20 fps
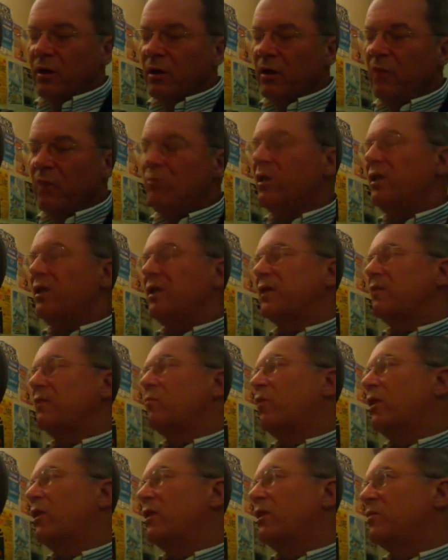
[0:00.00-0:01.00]

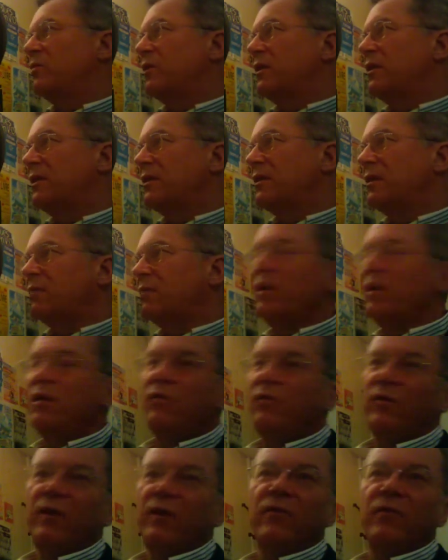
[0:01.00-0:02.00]
immédiatement à l'esprit, c'est cette
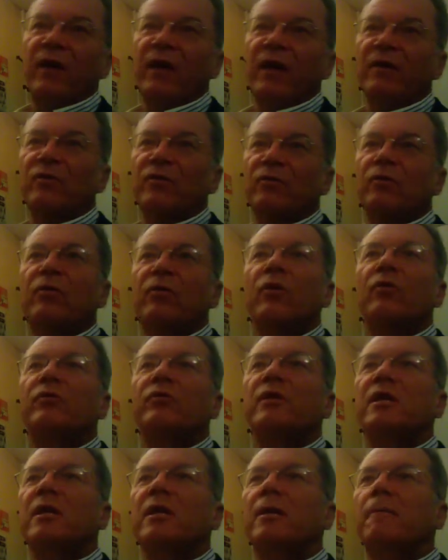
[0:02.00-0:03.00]
magnifique phrase de
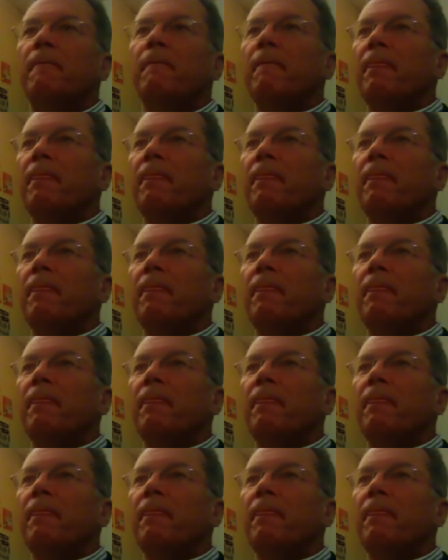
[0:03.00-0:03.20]
Gandhi